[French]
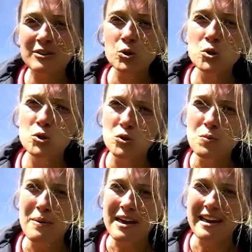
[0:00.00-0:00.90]
des trucs
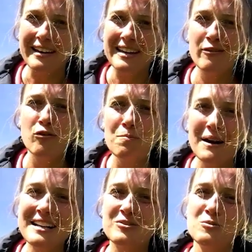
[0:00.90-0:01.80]
super et il ne faut
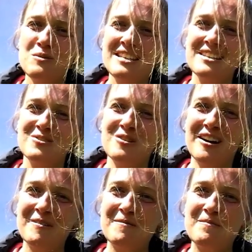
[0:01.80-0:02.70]
pas les oublier,
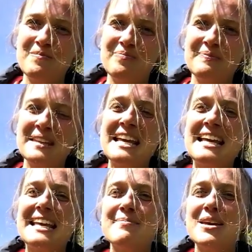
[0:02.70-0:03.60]
cela.
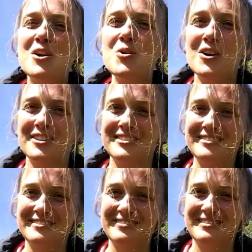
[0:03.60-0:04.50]
Aimez-le.
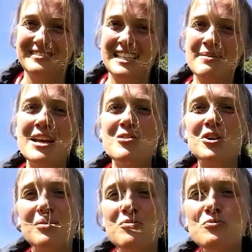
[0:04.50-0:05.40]

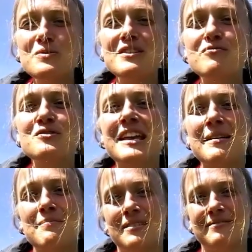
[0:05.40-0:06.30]
Aimez-le comme lui vous
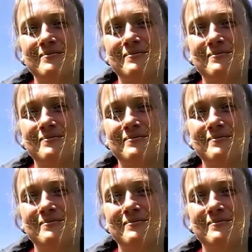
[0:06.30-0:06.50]
aime.